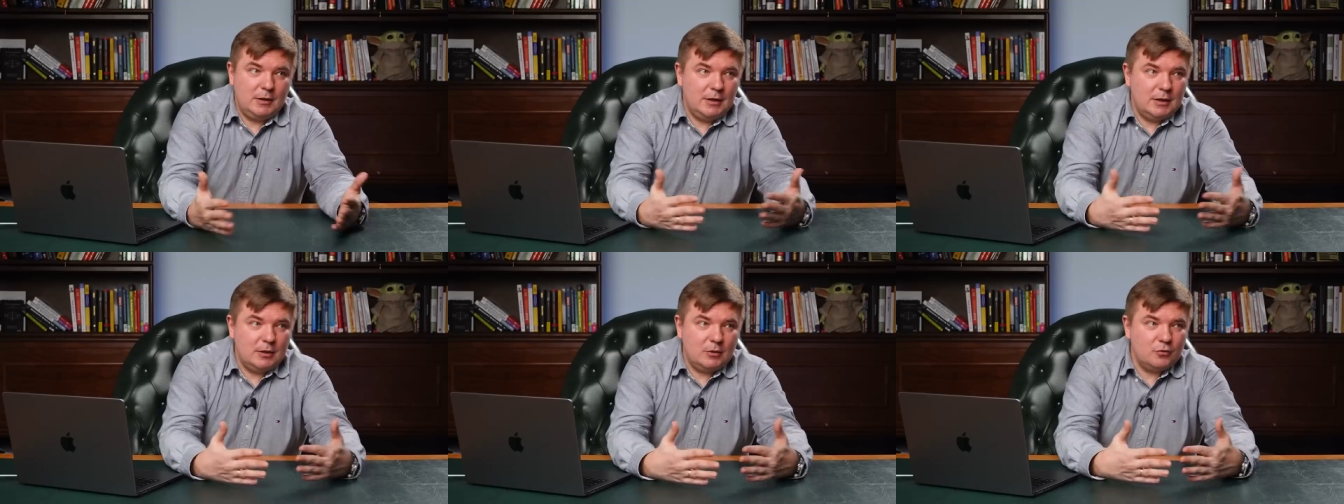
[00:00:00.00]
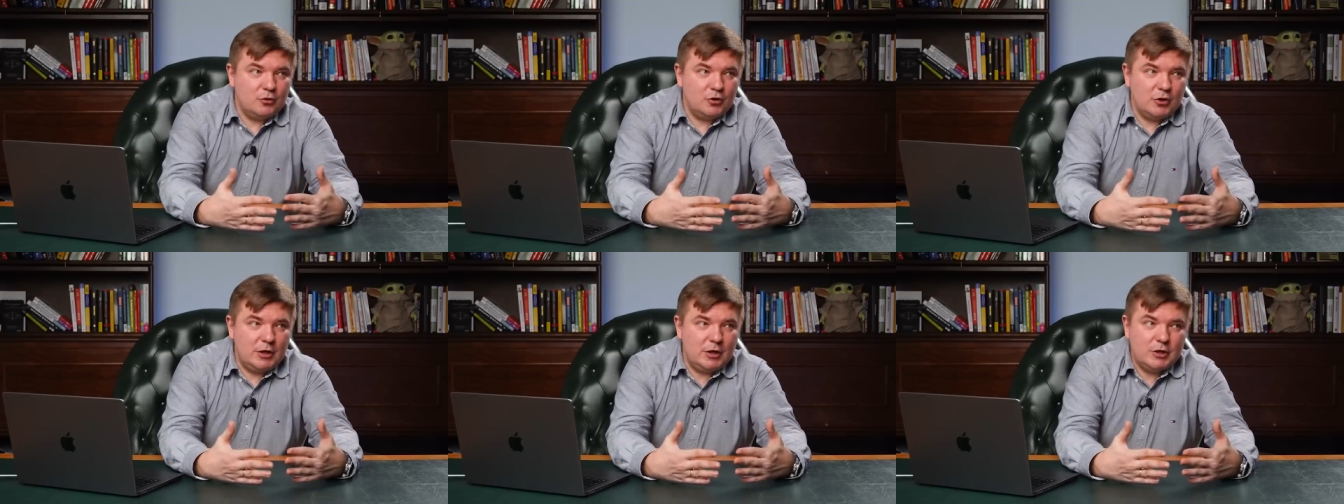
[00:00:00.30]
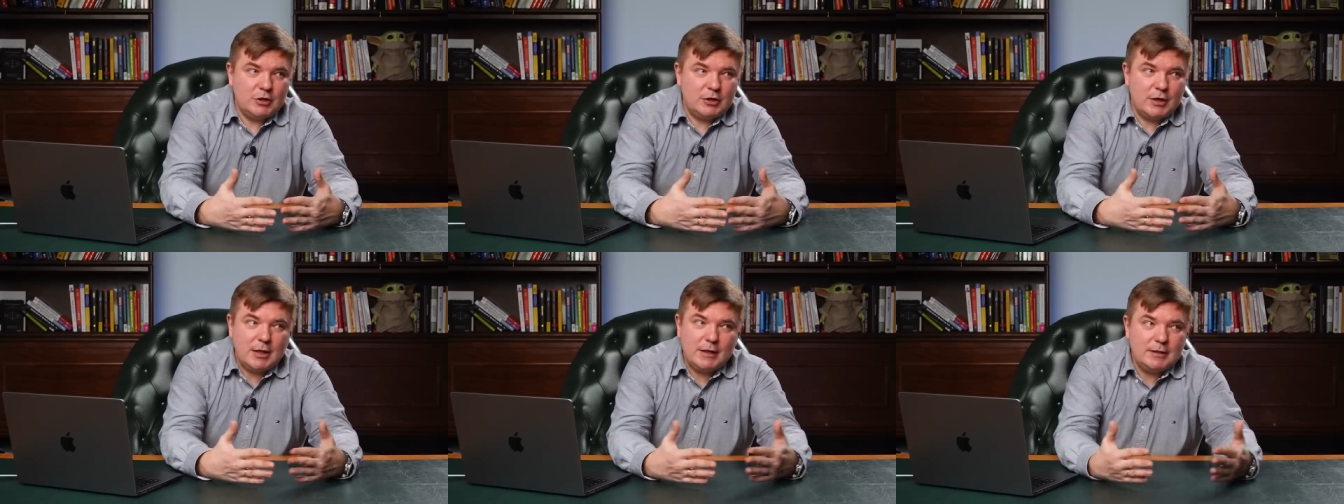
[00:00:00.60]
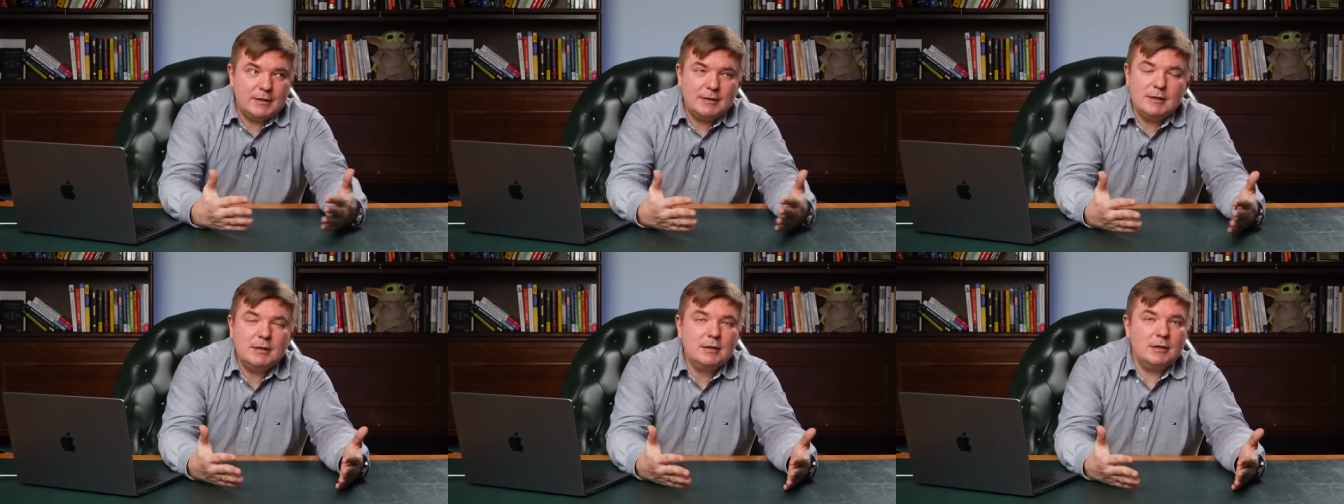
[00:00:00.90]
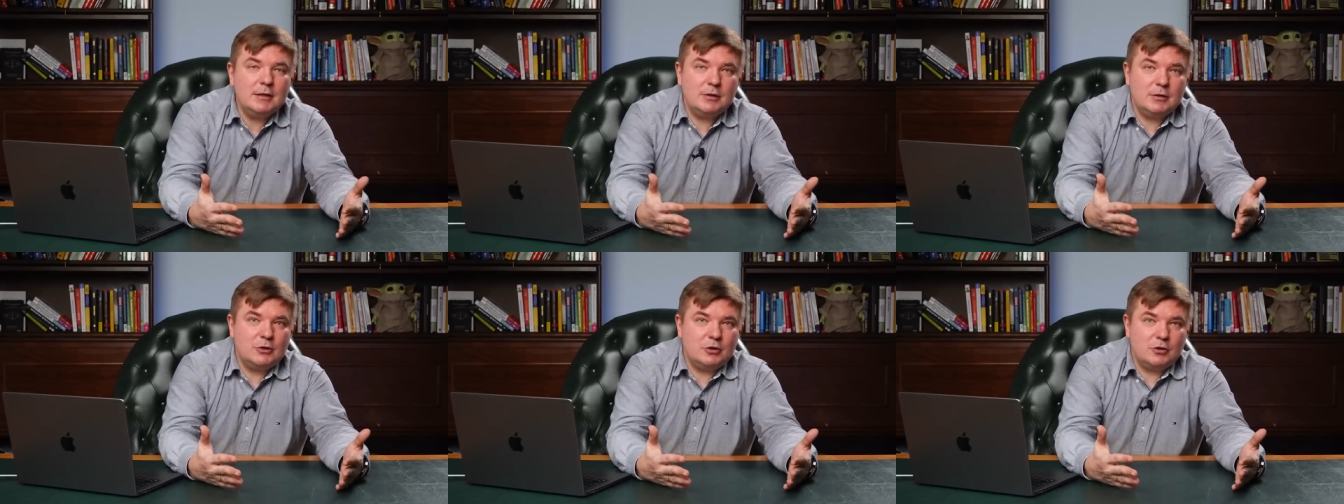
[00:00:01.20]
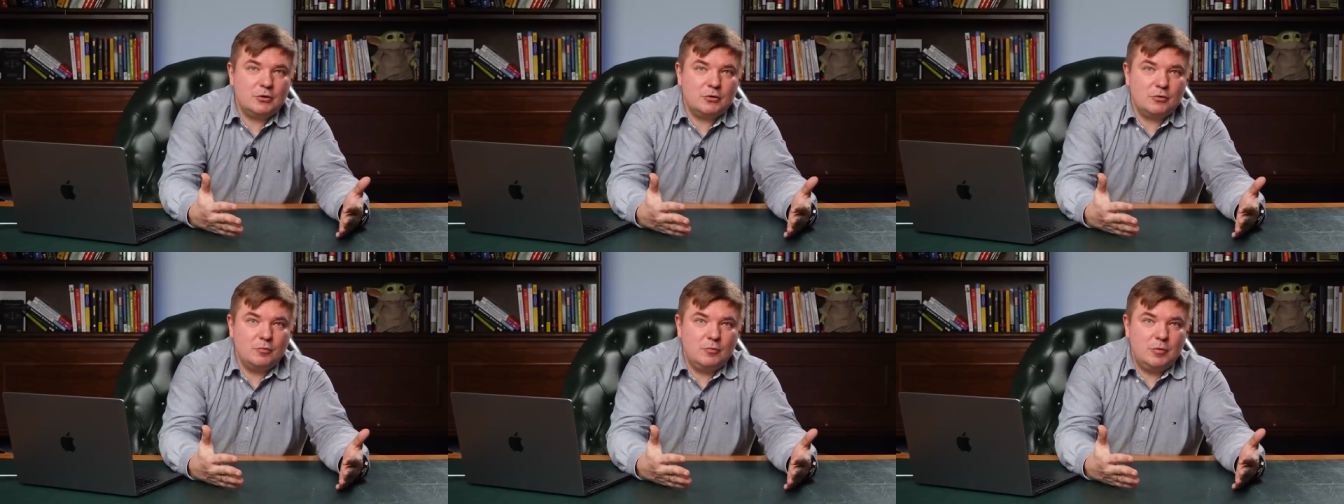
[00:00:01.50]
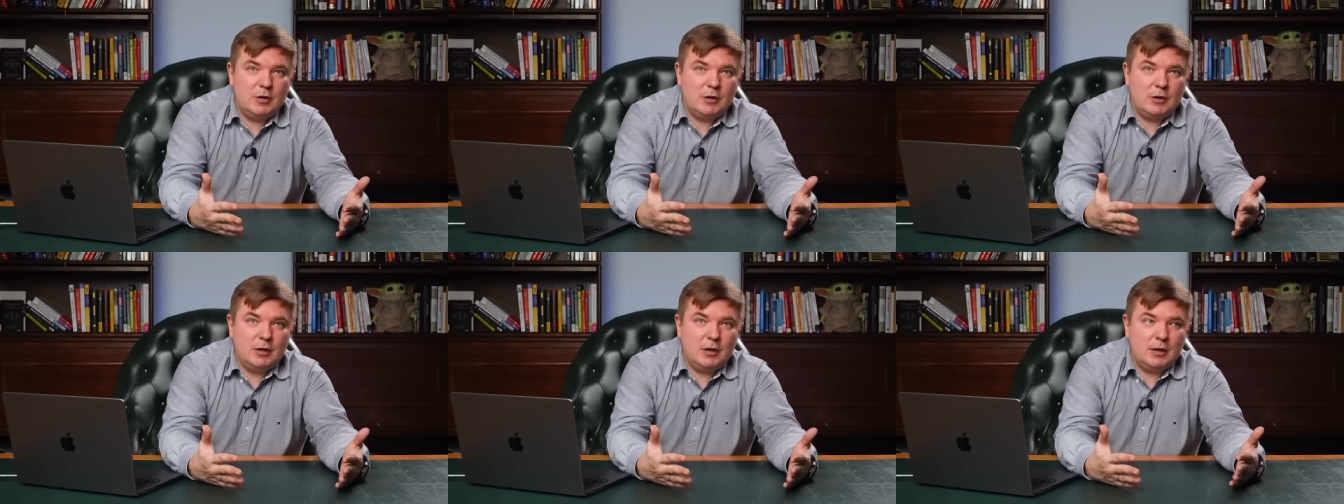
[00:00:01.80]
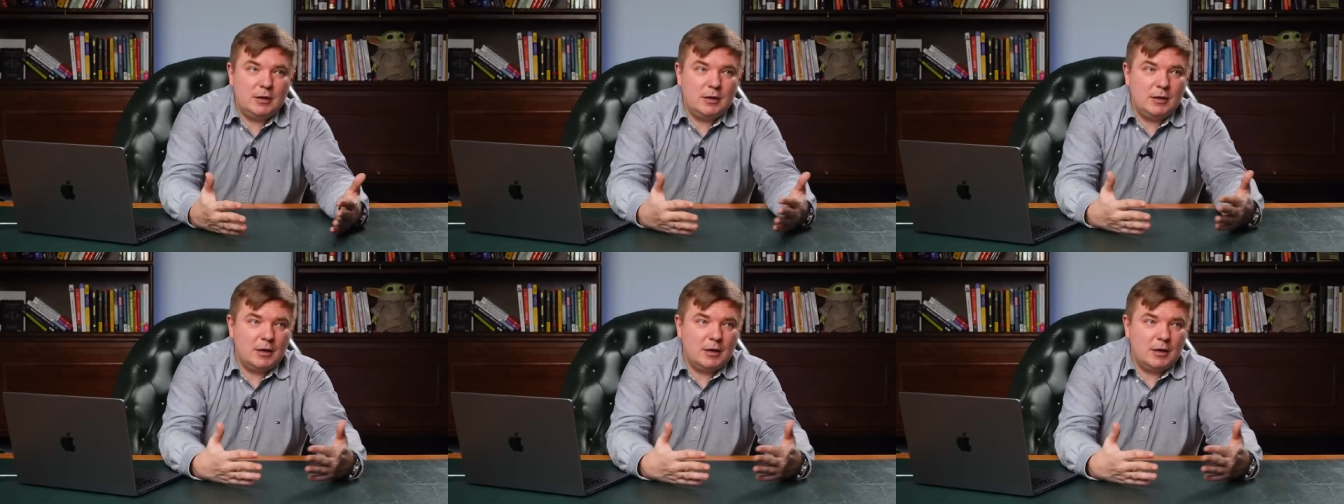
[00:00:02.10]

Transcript: И это уже речь не о 10 тысячах рублей, да,